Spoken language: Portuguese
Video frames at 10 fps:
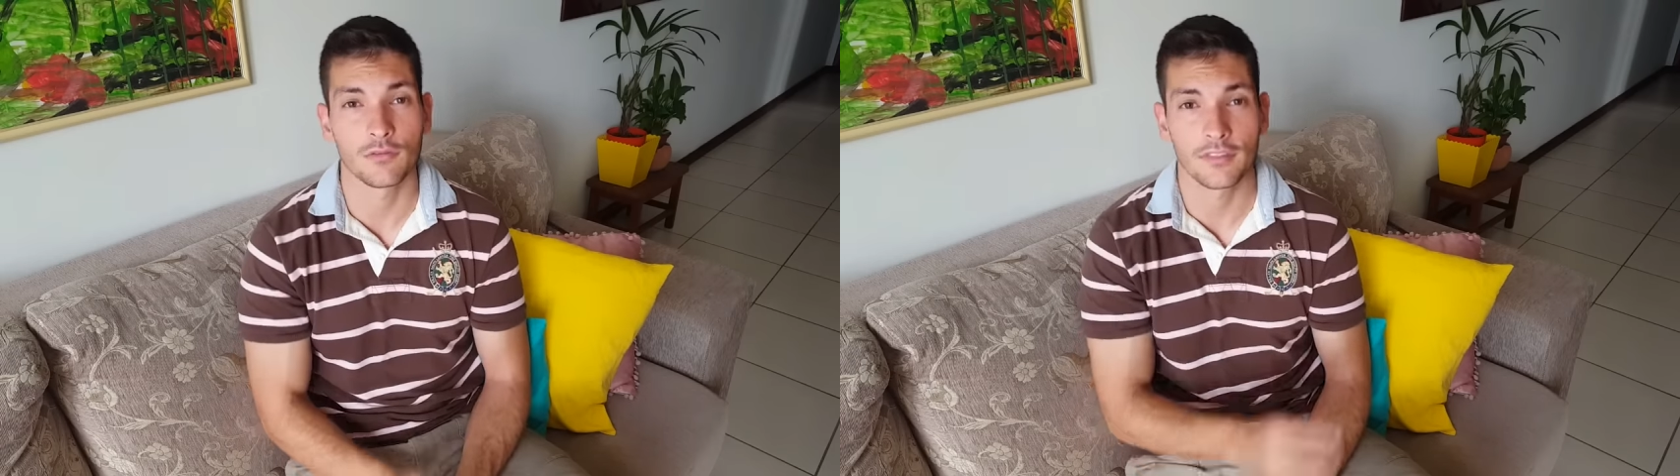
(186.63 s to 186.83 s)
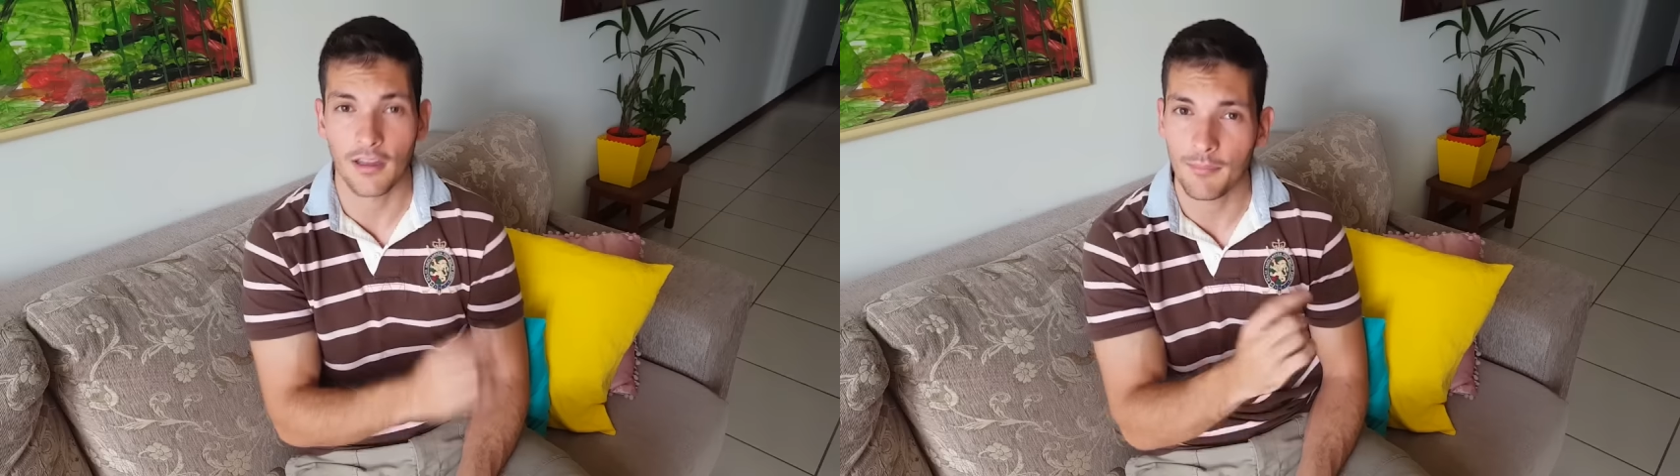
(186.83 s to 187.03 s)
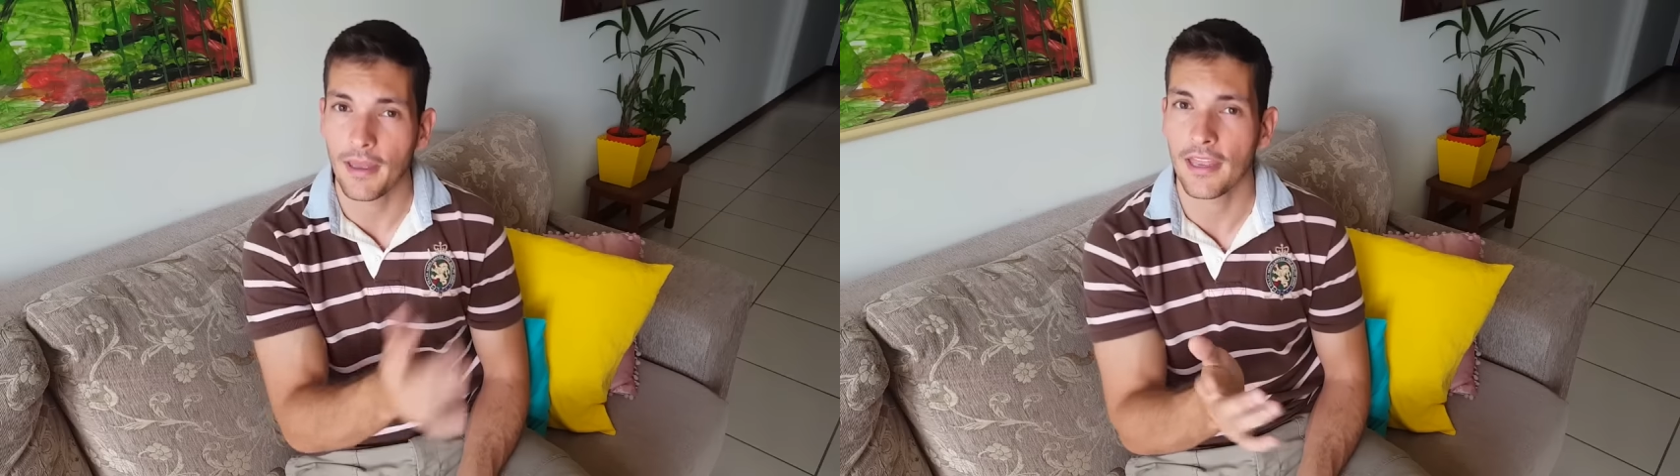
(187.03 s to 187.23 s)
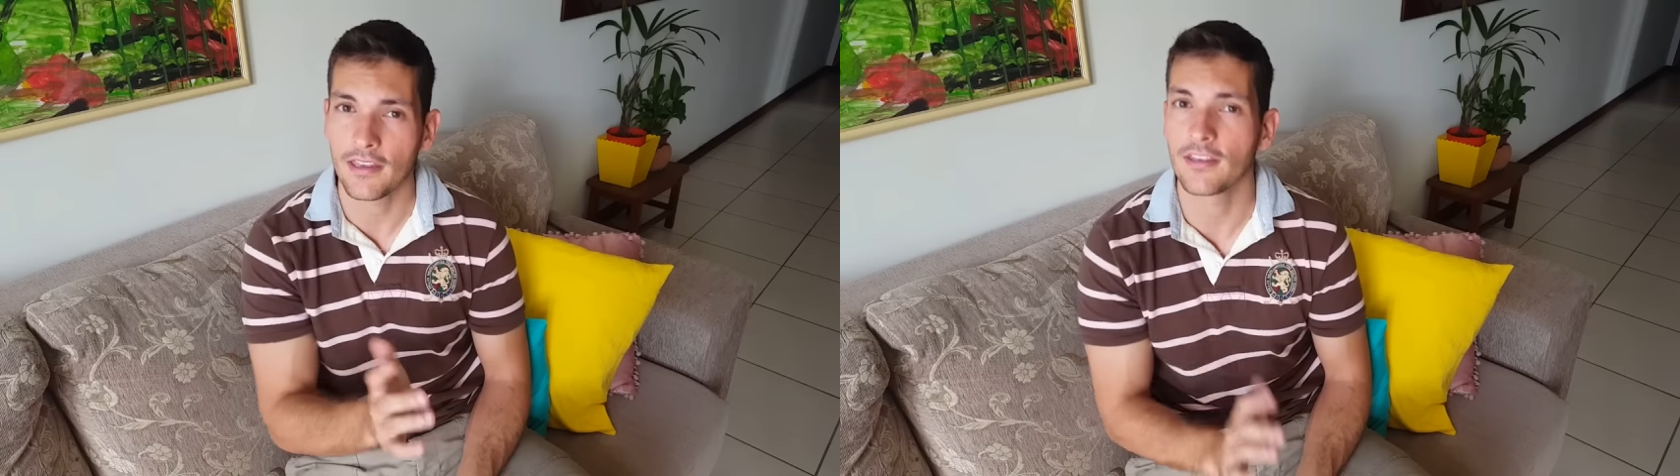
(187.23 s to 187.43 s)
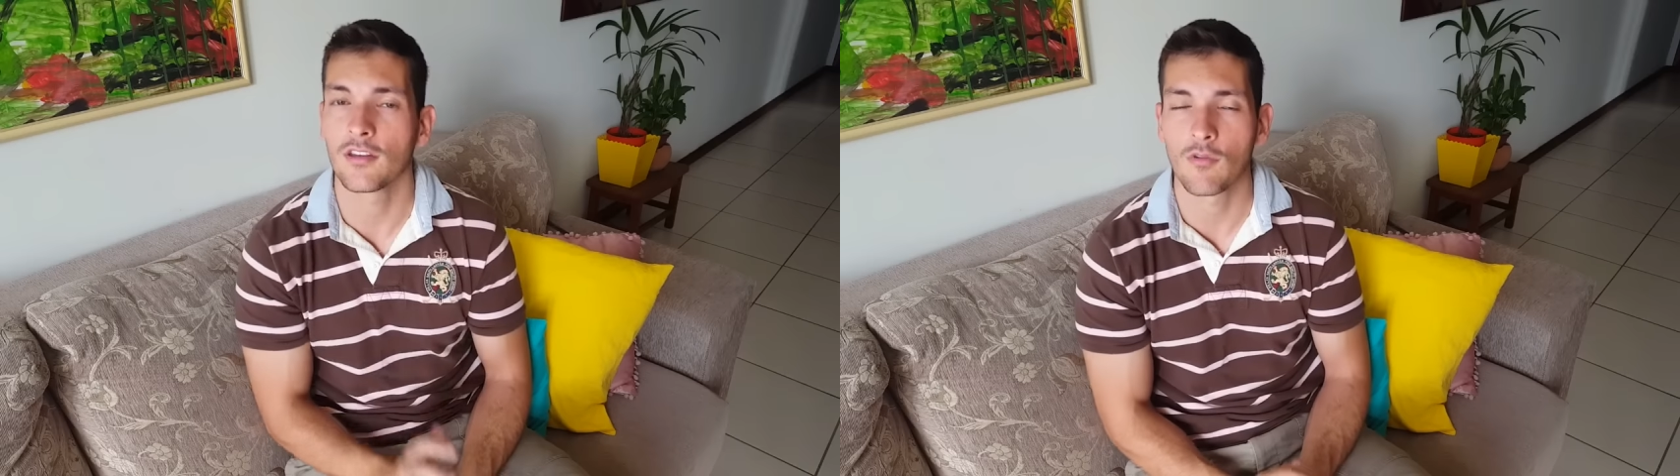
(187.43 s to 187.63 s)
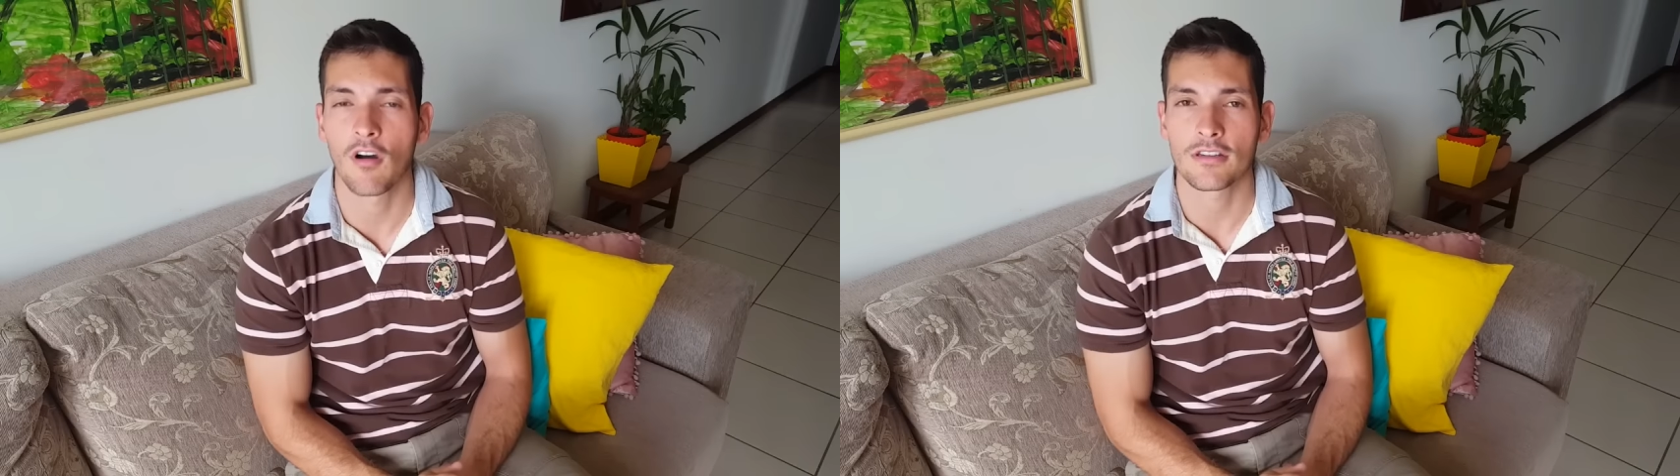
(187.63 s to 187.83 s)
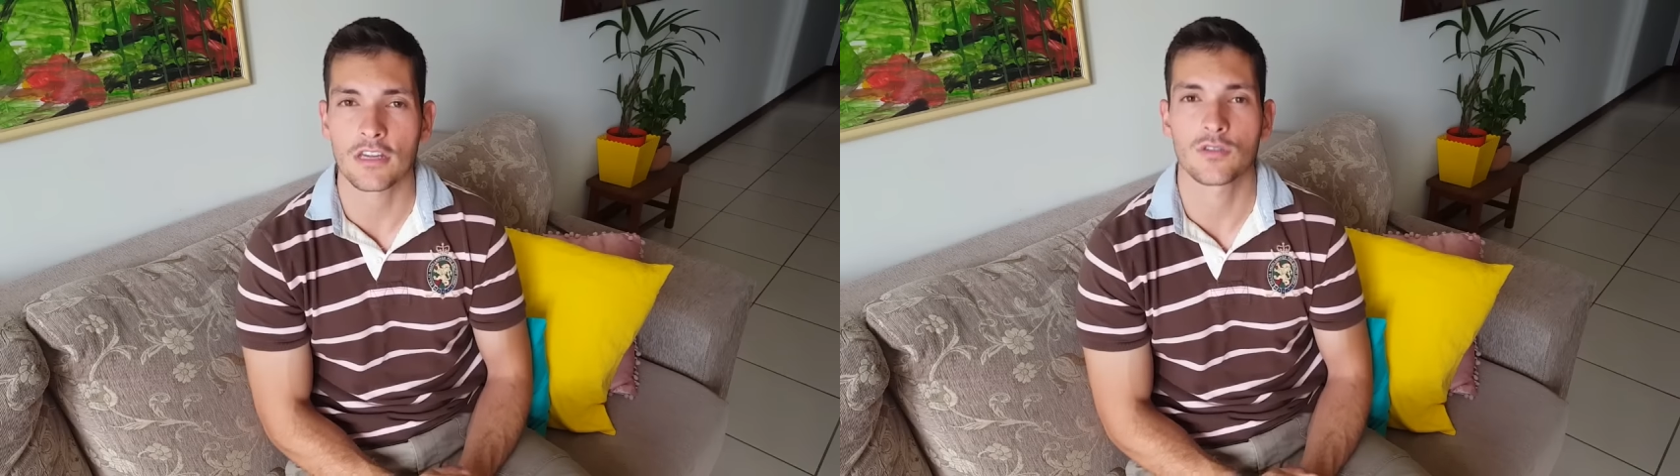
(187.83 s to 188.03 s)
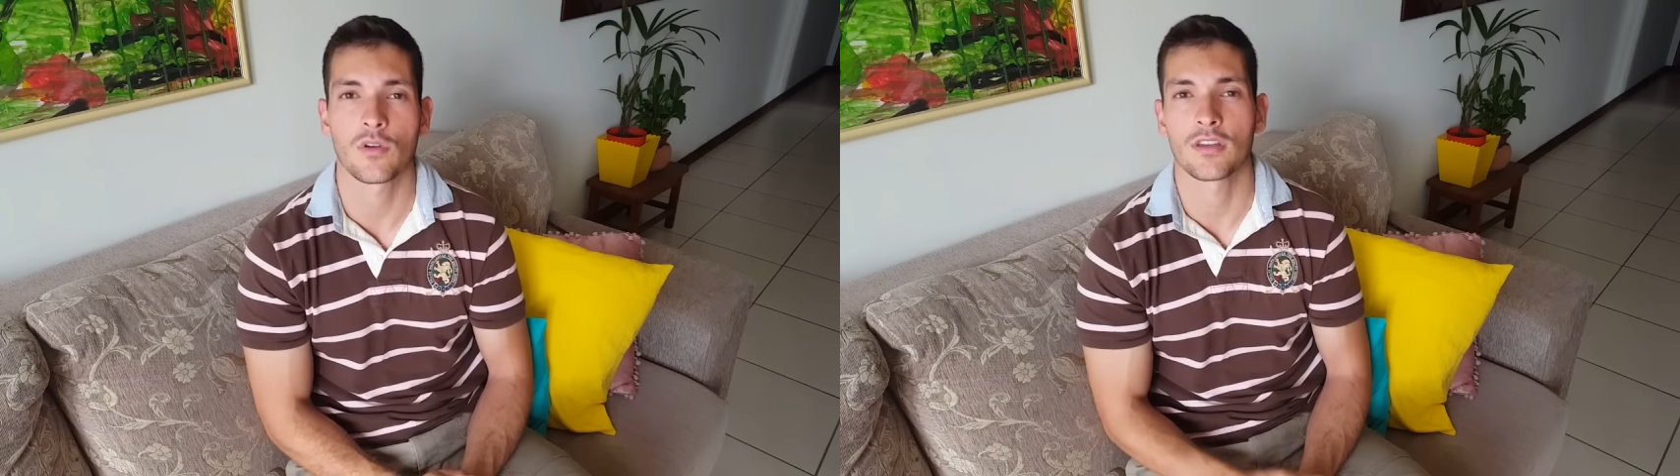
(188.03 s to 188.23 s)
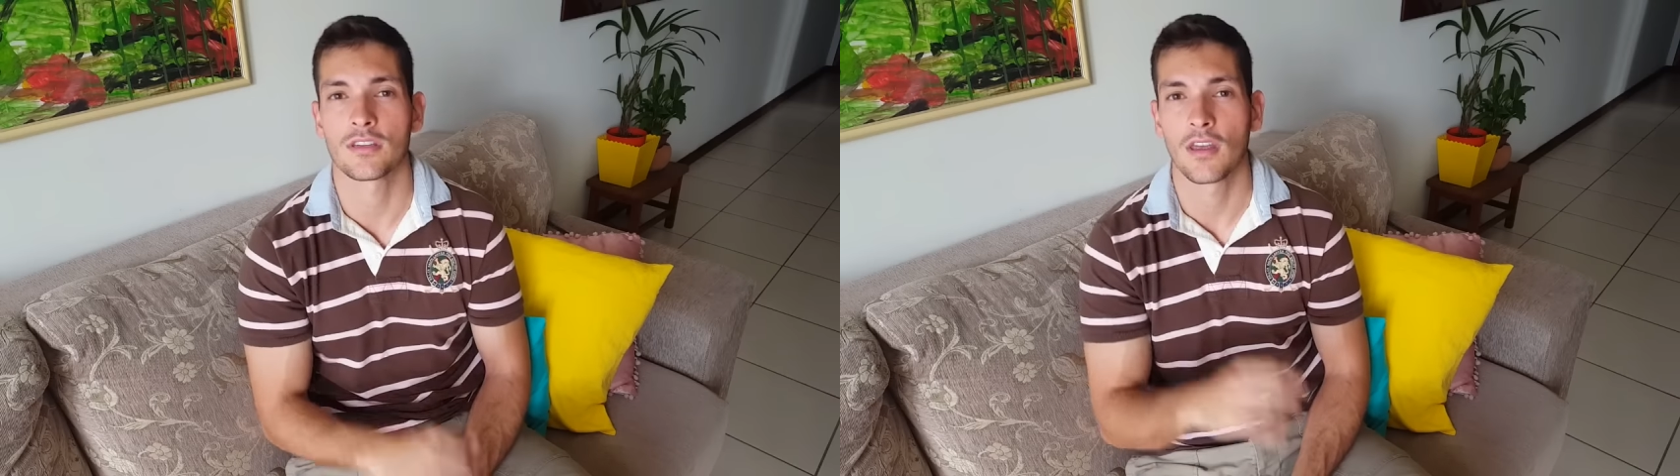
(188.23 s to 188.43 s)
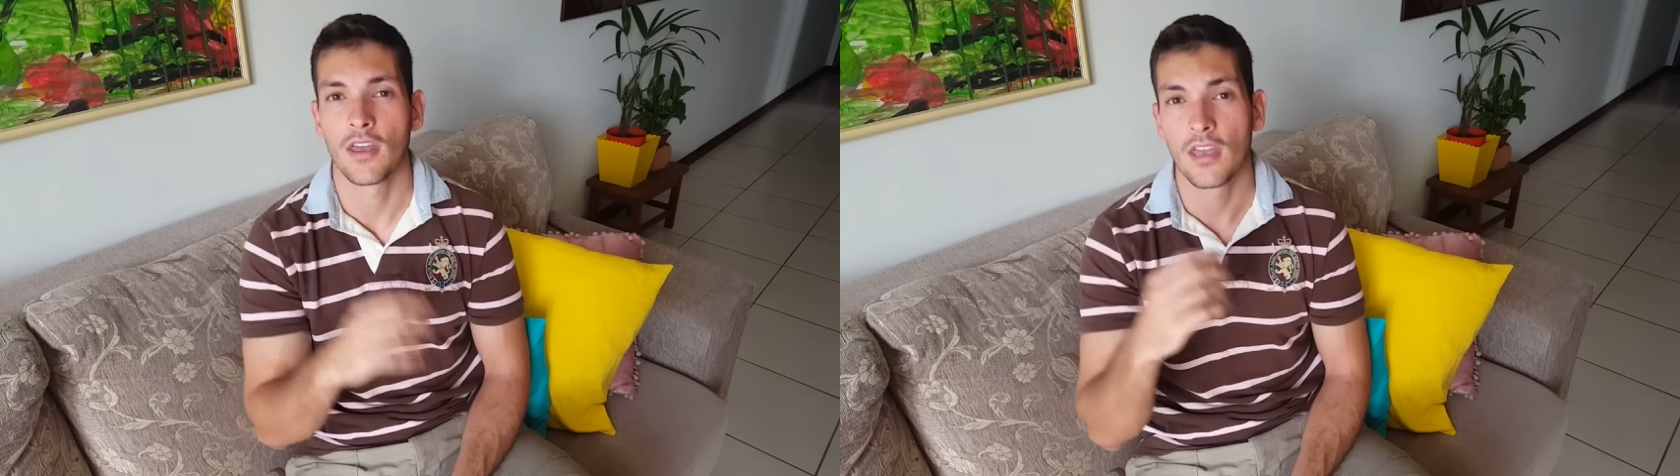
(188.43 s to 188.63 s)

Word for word: também igual às ações.